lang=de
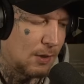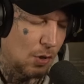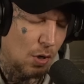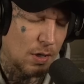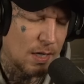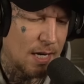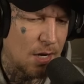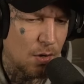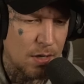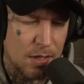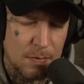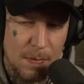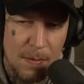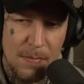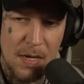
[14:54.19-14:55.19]
Doch, Leon
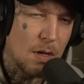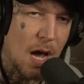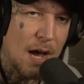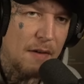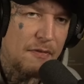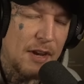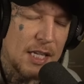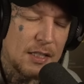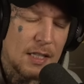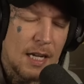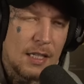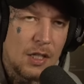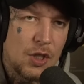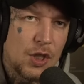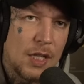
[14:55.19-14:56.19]
ist bei mir fest
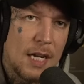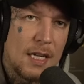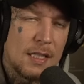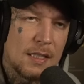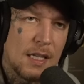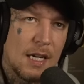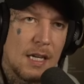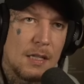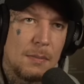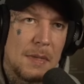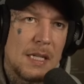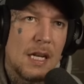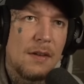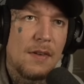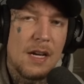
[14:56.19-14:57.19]
angestellt seit
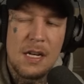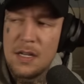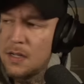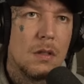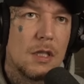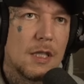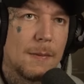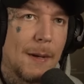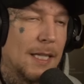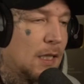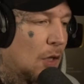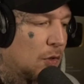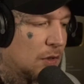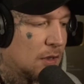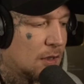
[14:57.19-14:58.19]
mittlerweile
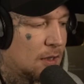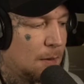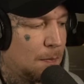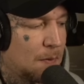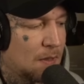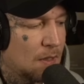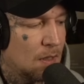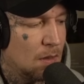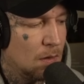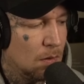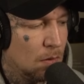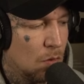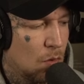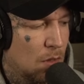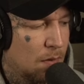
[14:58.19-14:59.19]

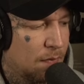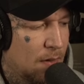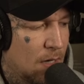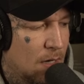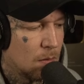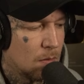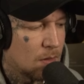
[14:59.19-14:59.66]
2017 ungefähr.